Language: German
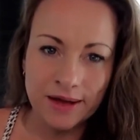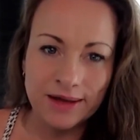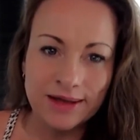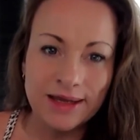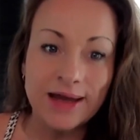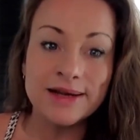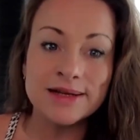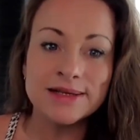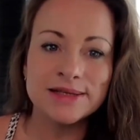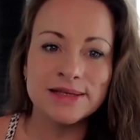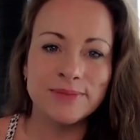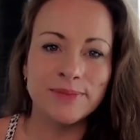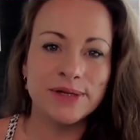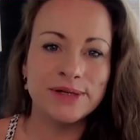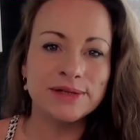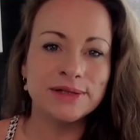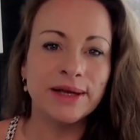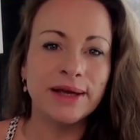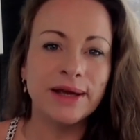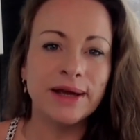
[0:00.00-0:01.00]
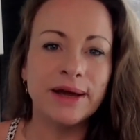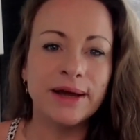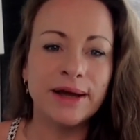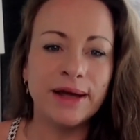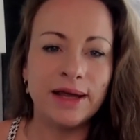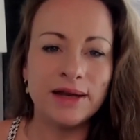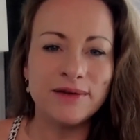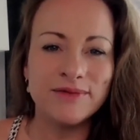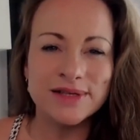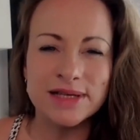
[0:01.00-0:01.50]
Ja, dass jemand
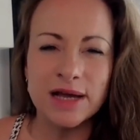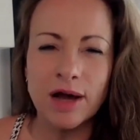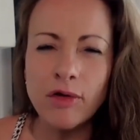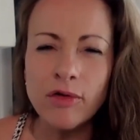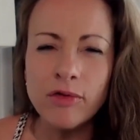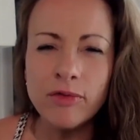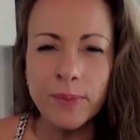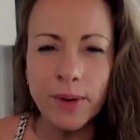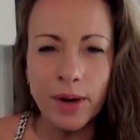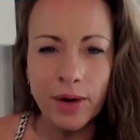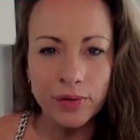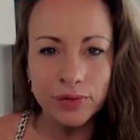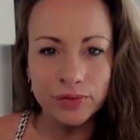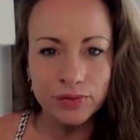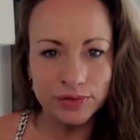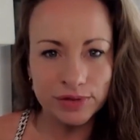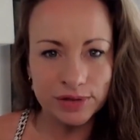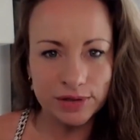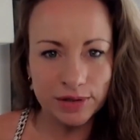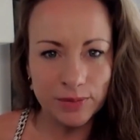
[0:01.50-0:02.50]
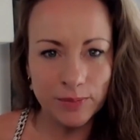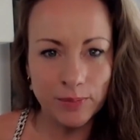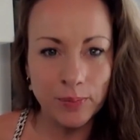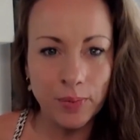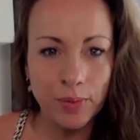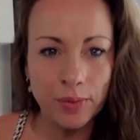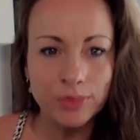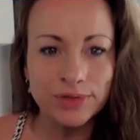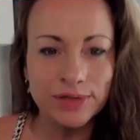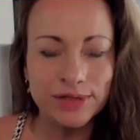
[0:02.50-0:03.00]
etwas aufbaut und an einem
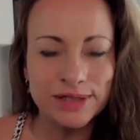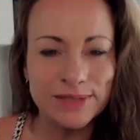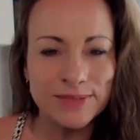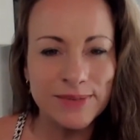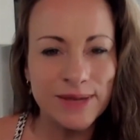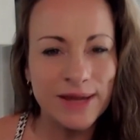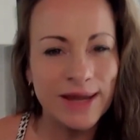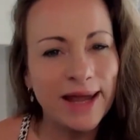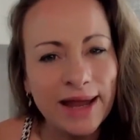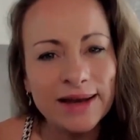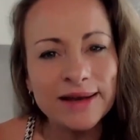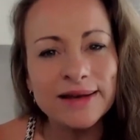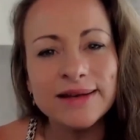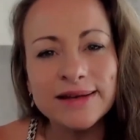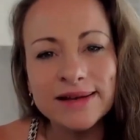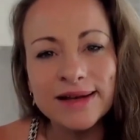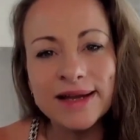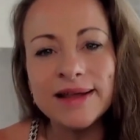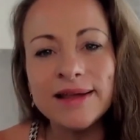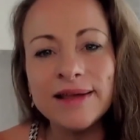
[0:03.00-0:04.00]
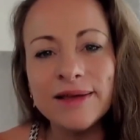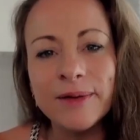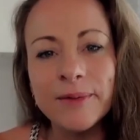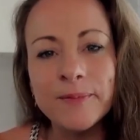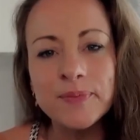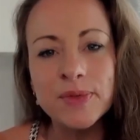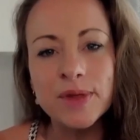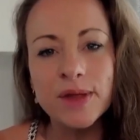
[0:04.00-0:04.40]
Punkt, an dem er endlich